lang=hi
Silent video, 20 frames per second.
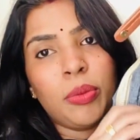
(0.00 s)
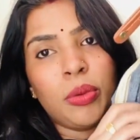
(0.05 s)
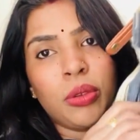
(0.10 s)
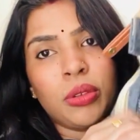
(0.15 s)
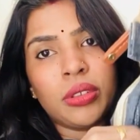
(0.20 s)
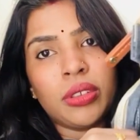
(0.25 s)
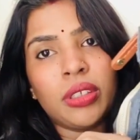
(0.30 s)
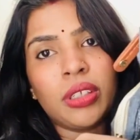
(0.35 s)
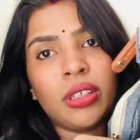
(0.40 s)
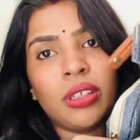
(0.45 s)

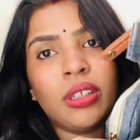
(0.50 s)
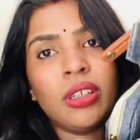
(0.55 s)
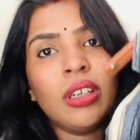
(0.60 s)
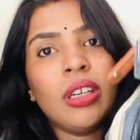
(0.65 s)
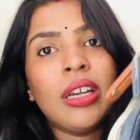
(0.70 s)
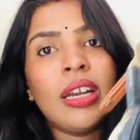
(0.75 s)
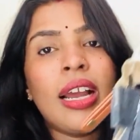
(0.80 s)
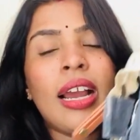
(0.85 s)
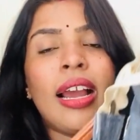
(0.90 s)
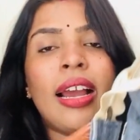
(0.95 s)
बोतल
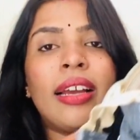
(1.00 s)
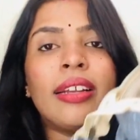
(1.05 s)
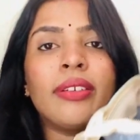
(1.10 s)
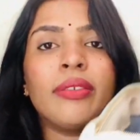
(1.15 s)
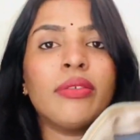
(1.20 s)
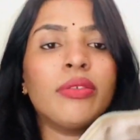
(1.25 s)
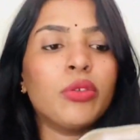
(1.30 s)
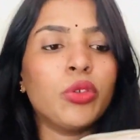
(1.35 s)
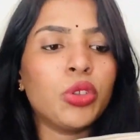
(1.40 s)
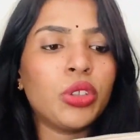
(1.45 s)

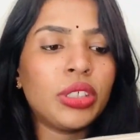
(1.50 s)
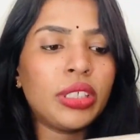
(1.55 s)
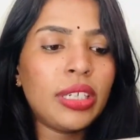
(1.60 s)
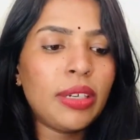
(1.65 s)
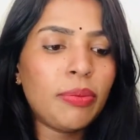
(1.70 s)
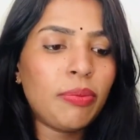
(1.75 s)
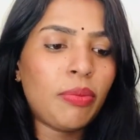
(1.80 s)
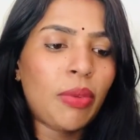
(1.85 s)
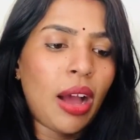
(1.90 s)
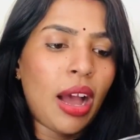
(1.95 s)
एंड
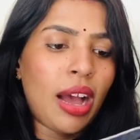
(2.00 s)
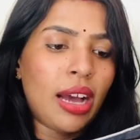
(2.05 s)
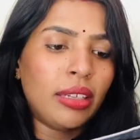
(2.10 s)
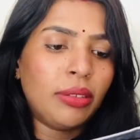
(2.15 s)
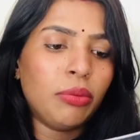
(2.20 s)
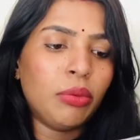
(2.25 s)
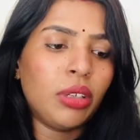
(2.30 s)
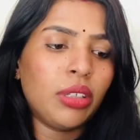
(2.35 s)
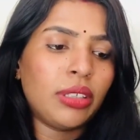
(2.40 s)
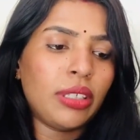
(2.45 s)
उसके
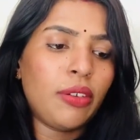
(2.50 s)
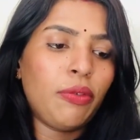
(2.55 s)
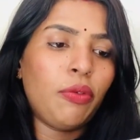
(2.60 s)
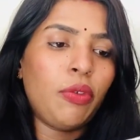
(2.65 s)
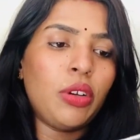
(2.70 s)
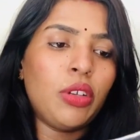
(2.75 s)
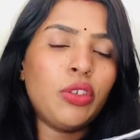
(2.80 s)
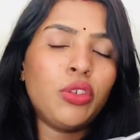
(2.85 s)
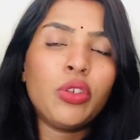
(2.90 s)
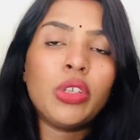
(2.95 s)
बाद बोले कि
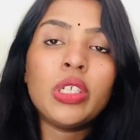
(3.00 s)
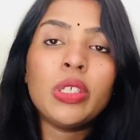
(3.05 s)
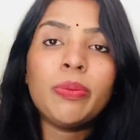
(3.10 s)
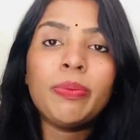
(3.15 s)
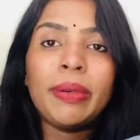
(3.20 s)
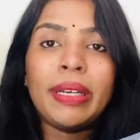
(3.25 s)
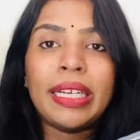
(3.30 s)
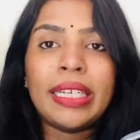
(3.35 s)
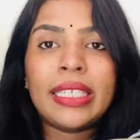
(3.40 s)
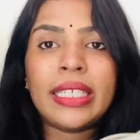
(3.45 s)
फर्स्ट
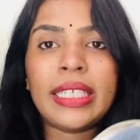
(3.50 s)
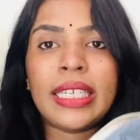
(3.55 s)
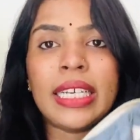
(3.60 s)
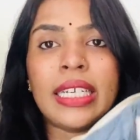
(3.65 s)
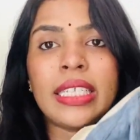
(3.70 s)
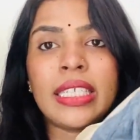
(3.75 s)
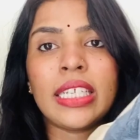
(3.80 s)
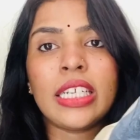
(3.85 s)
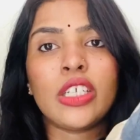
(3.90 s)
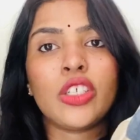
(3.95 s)

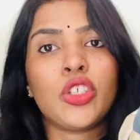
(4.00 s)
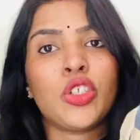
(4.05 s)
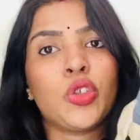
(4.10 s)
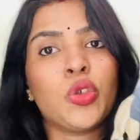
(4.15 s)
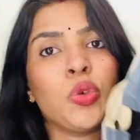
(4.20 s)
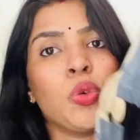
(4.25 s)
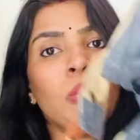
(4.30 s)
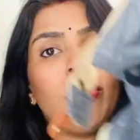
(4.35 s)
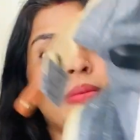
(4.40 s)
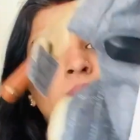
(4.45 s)
स्पेसियस इज
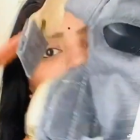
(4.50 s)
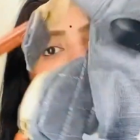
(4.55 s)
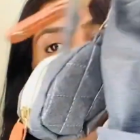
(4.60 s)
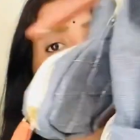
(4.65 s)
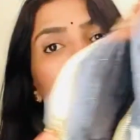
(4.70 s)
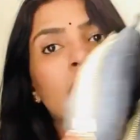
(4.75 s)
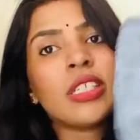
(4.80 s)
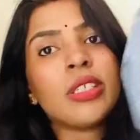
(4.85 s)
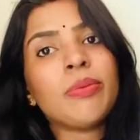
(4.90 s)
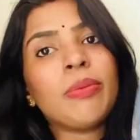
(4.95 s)
टू
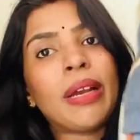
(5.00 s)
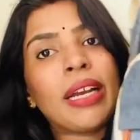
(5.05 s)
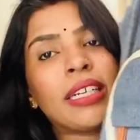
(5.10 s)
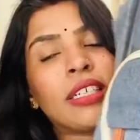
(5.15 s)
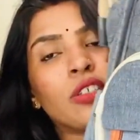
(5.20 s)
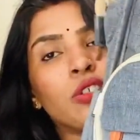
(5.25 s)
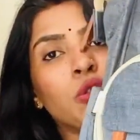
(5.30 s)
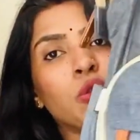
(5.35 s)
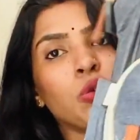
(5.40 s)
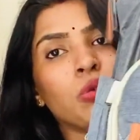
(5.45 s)
मच दिस
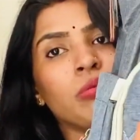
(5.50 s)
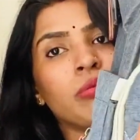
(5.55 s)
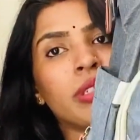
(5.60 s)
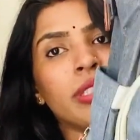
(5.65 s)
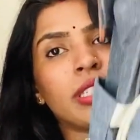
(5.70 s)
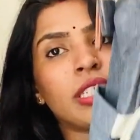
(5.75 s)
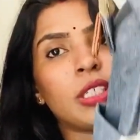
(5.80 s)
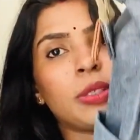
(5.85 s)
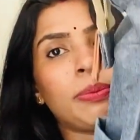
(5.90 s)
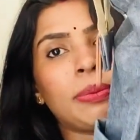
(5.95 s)
बैग इज टू
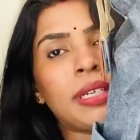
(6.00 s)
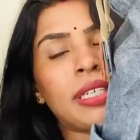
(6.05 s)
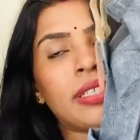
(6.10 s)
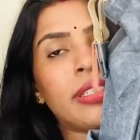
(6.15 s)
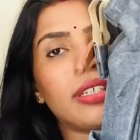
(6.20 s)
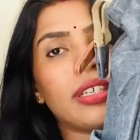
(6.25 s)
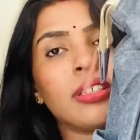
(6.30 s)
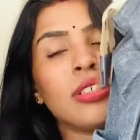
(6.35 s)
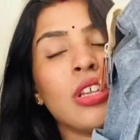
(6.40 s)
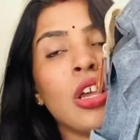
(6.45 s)
मच
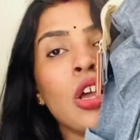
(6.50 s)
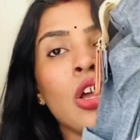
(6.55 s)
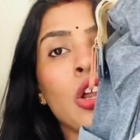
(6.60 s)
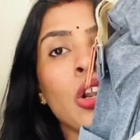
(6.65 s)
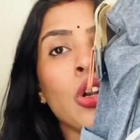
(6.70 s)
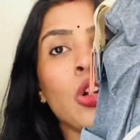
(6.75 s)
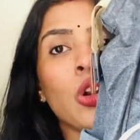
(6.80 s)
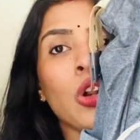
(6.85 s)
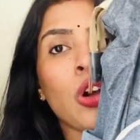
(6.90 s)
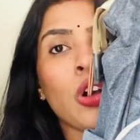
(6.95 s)
स्पेसियस
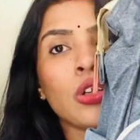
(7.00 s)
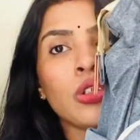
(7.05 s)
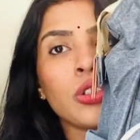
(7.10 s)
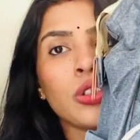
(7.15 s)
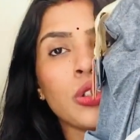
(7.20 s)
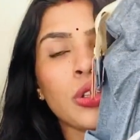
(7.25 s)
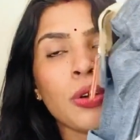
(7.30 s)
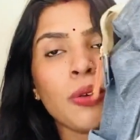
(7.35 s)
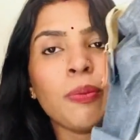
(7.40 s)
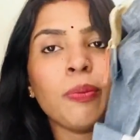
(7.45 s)

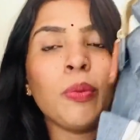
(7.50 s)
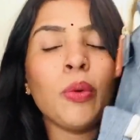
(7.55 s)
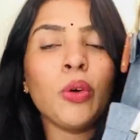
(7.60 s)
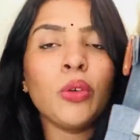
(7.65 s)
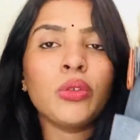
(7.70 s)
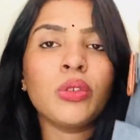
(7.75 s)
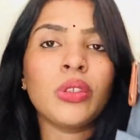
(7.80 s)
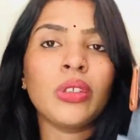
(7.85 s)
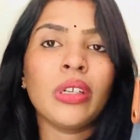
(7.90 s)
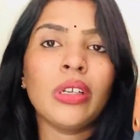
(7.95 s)
लॉट्स ऑफ
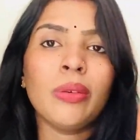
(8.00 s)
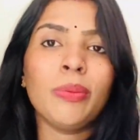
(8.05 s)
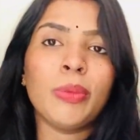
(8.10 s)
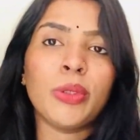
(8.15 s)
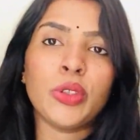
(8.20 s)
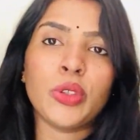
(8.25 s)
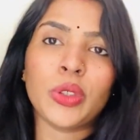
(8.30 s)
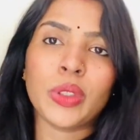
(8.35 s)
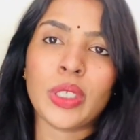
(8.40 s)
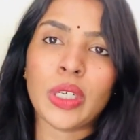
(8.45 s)
बोतल
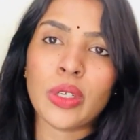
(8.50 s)
बच्चों के